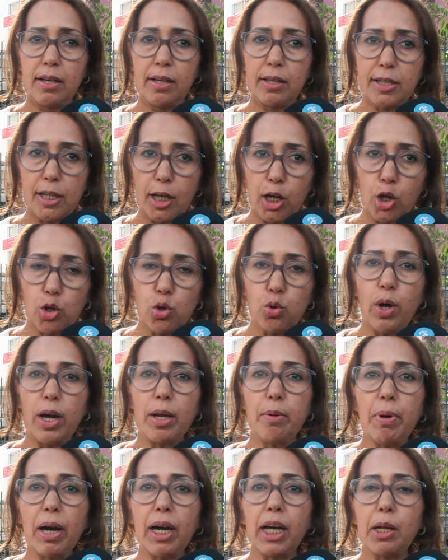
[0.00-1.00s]
تراجع
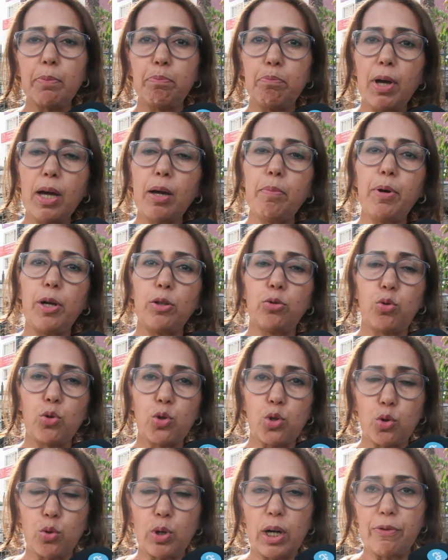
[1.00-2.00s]
عن المغرب ما بعد
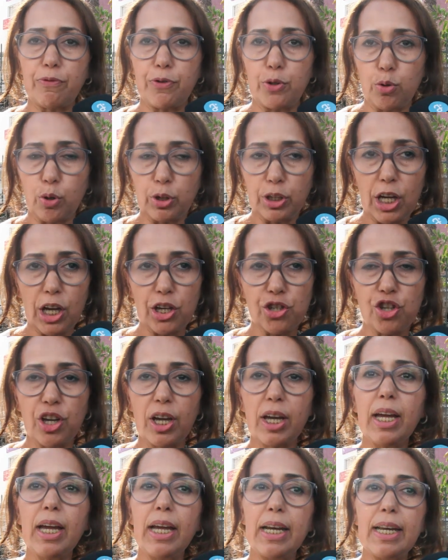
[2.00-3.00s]
دستور 2011
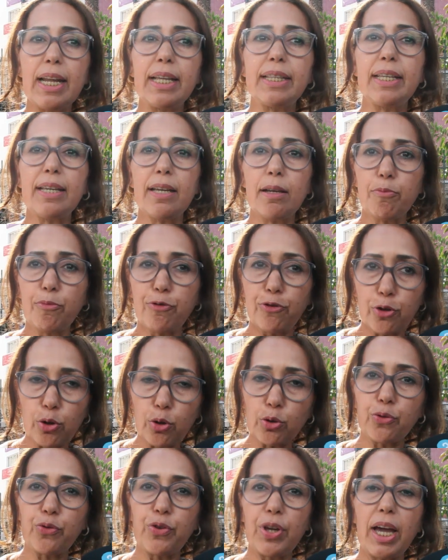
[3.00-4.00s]
الذي
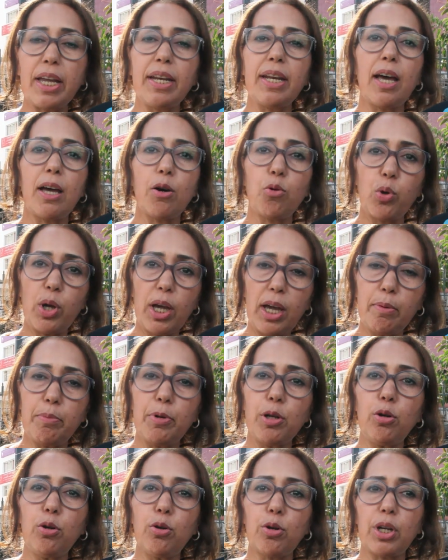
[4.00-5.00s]
المفروض فيه انه
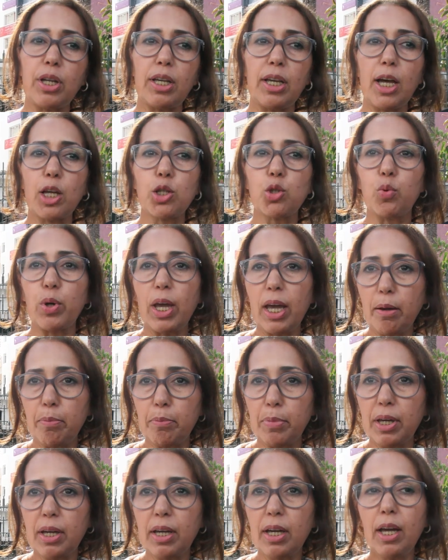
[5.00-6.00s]
يحمي الحريات
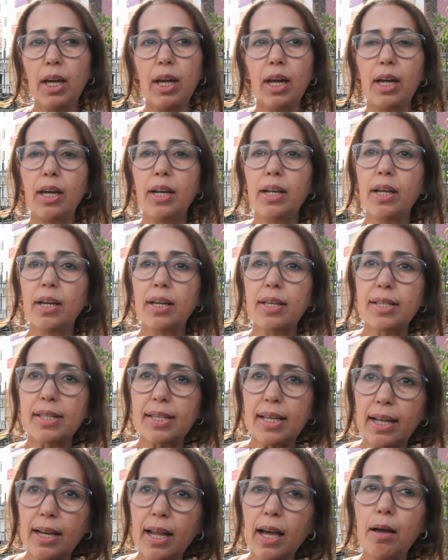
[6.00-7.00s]
ويحمي
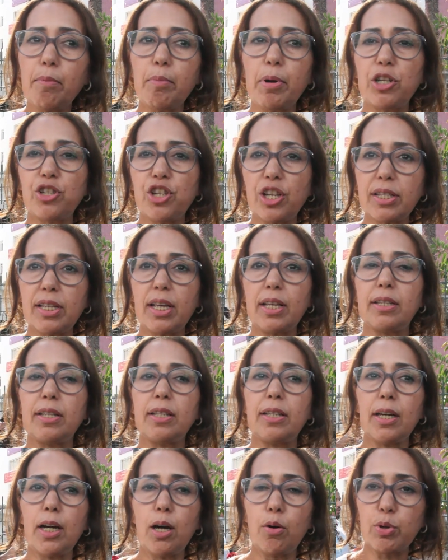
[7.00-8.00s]
السلامه
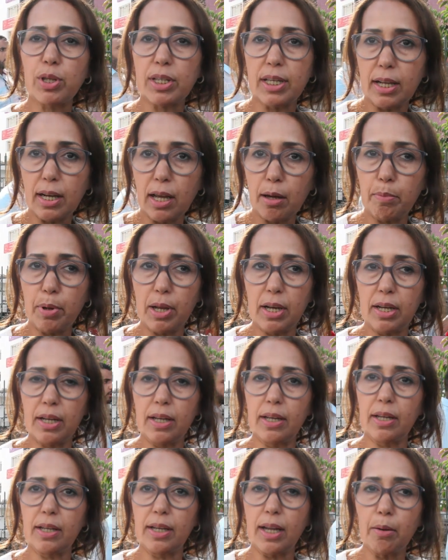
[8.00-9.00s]
الجسديه والسلامه
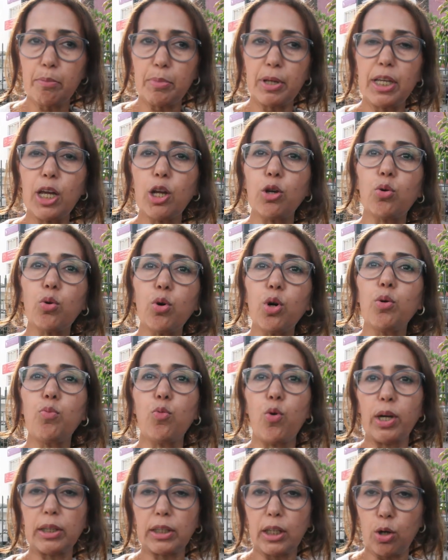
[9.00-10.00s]
الامنيه لكل
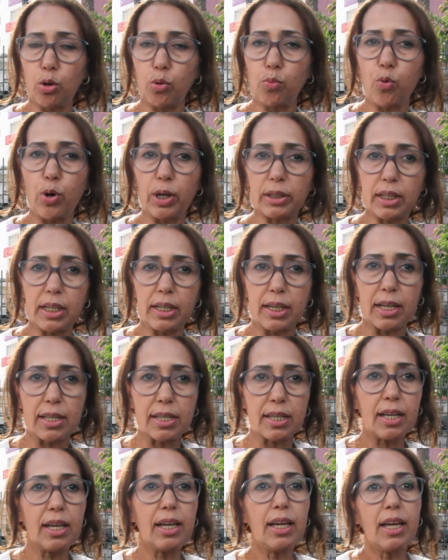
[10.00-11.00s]
مواطن
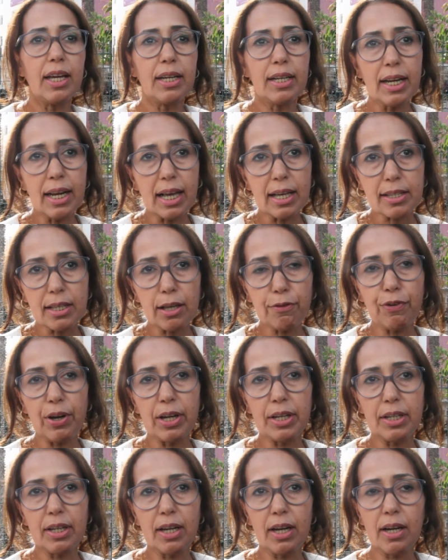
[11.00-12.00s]
والمواطنات للاسف
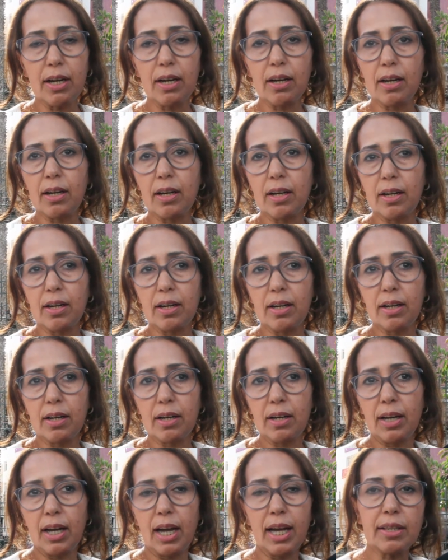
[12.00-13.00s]
ان
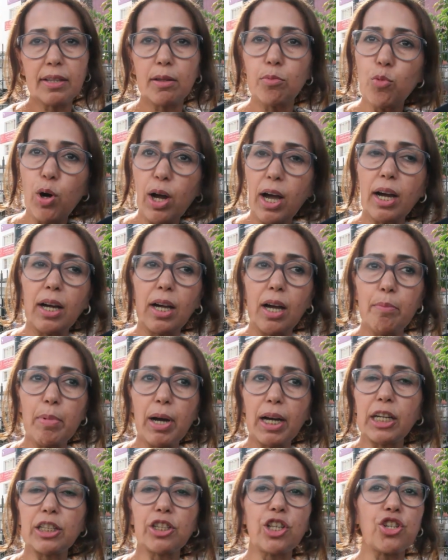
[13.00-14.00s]
هذه آه،
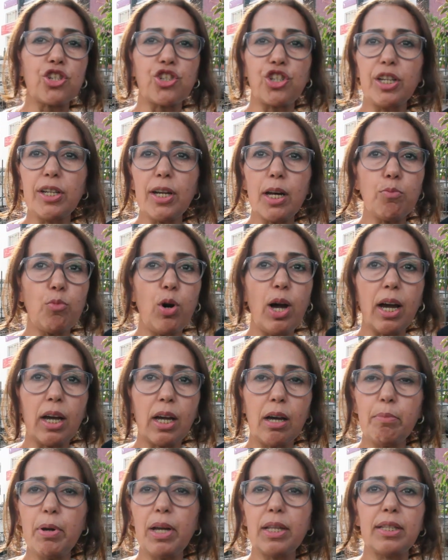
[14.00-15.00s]
المحاكمه كترجعنا
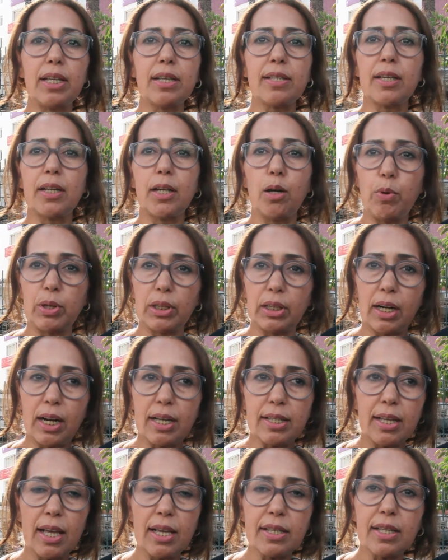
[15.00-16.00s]
للمحاكمه ديال سنوات
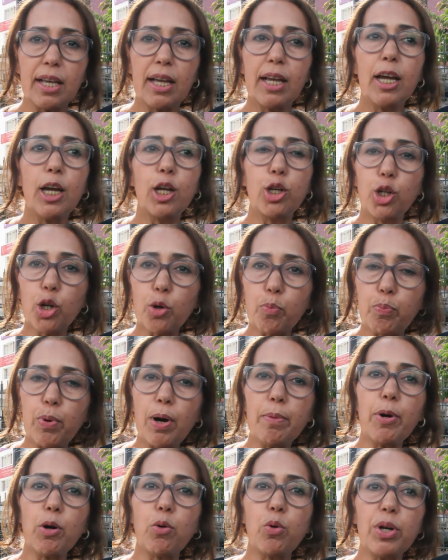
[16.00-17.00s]
الرصاص اللي
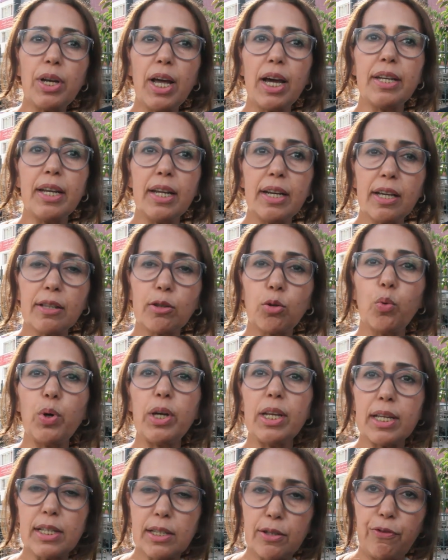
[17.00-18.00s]
ربما قلنا اننا
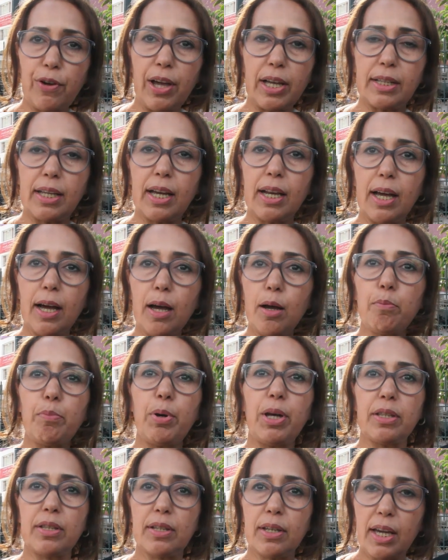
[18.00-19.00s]
طوينا الصفحه ديالها من
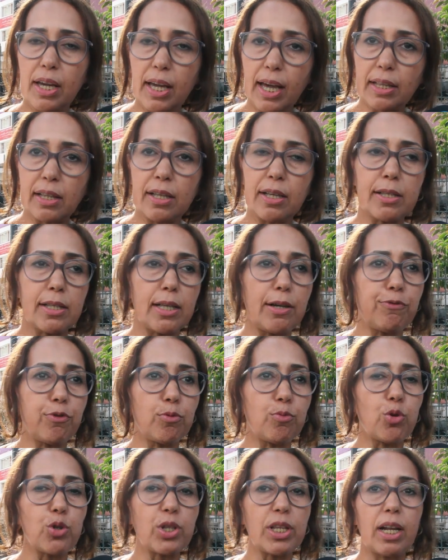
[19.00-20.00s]
بعد هيئه الانصاف
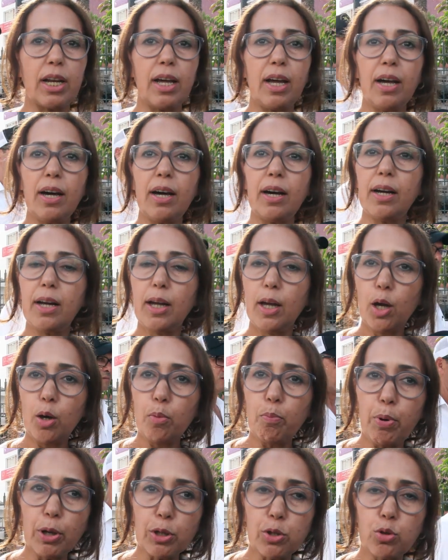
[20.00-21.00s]
والمصالحه
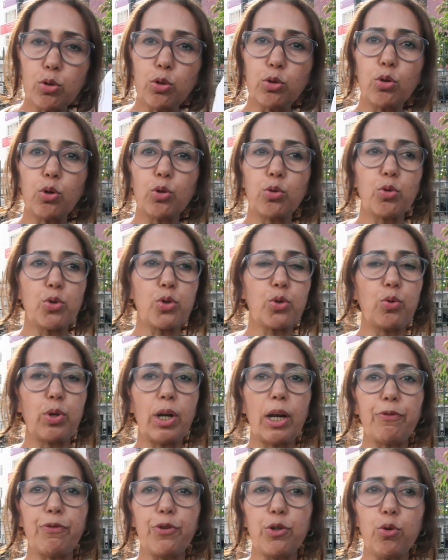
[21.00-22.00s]
من بعد صدور
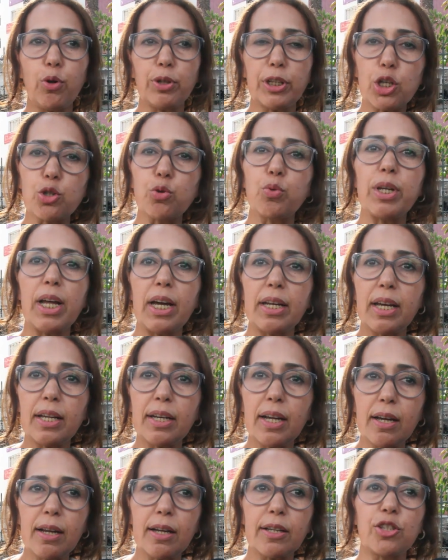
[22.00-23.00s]
دستور 2011 قلنا
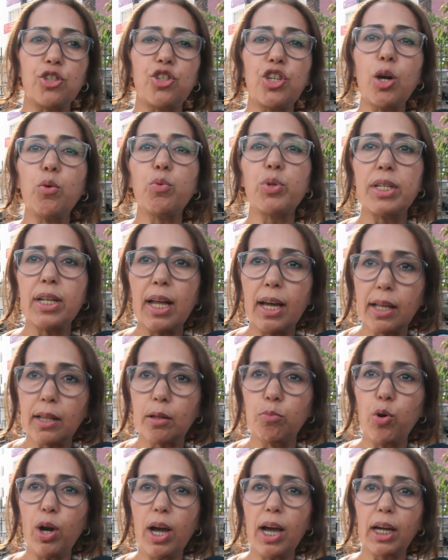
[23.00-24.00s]
اننا تجاوزنا هذه
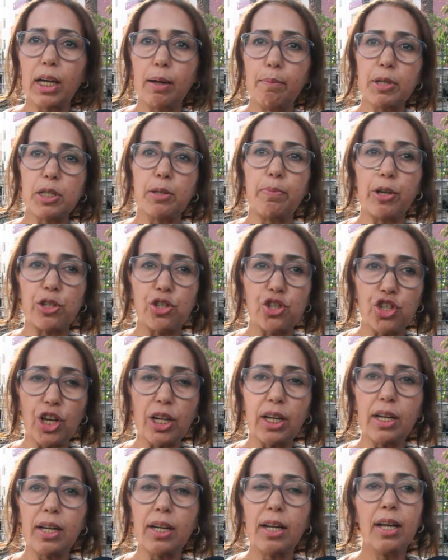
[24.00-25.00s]
المحاكمات بهذا
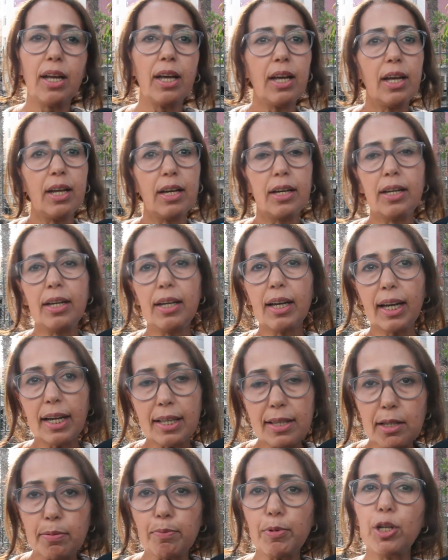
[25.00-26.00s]
الشكل اللي
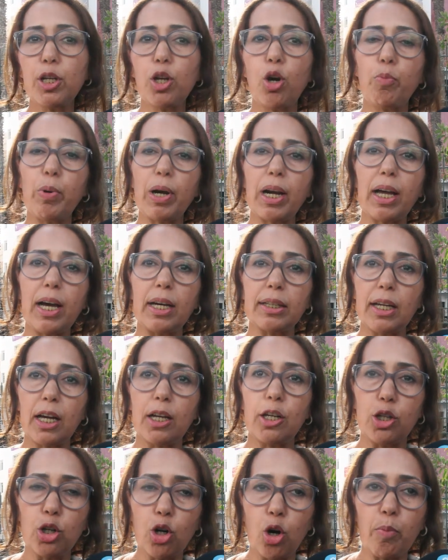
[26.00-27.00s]
كنتمناو من القضاء
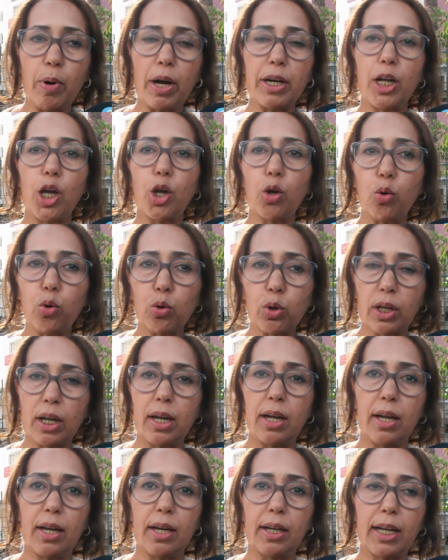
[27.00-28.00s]
اليوم انه يقول
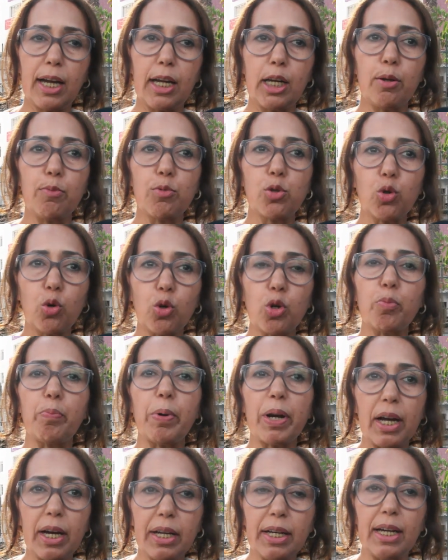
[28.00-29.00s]
آه، كلمته
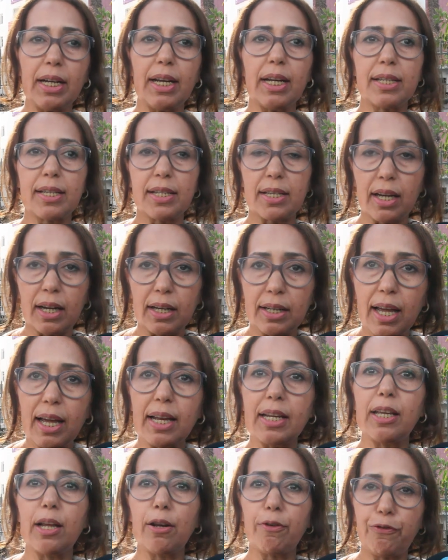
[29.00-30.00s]
يبرهن على
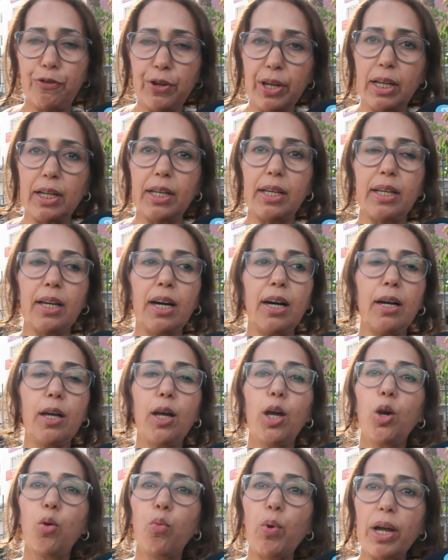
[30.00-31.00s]
الاستقلاليه الفعليه
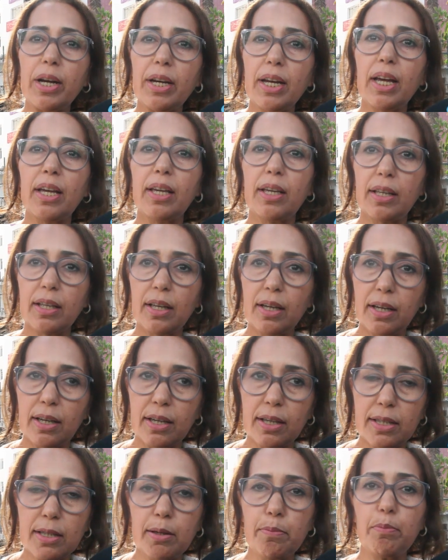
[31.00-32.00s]
وانه
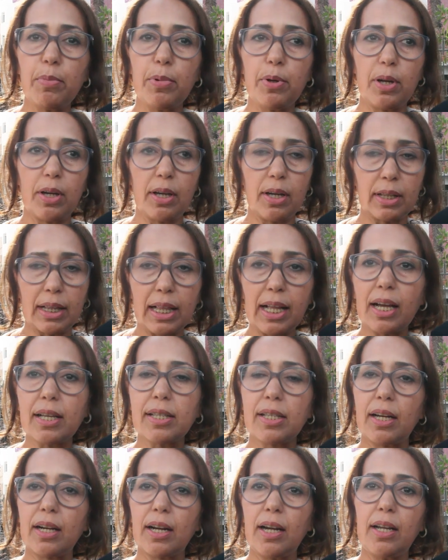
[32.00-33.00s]
يتم اطلاق
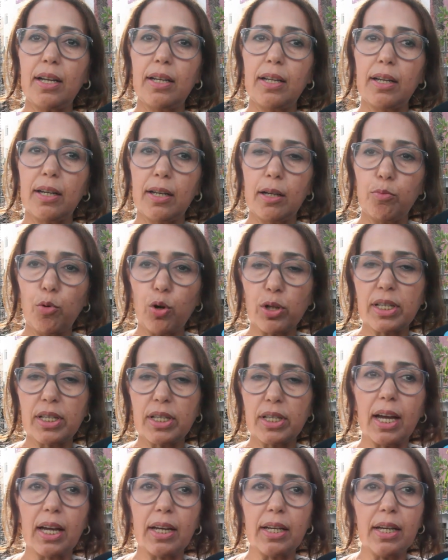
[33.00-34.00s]
سراح
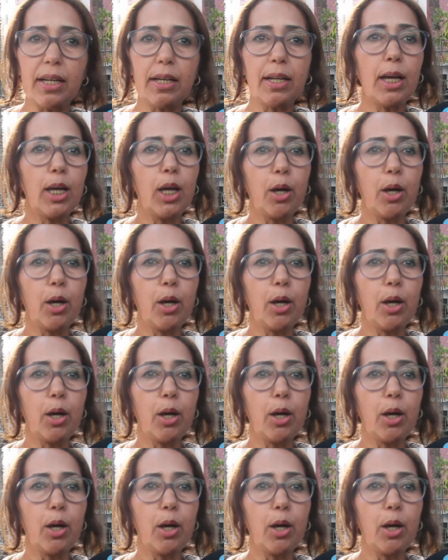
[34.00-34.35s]
المعتقلين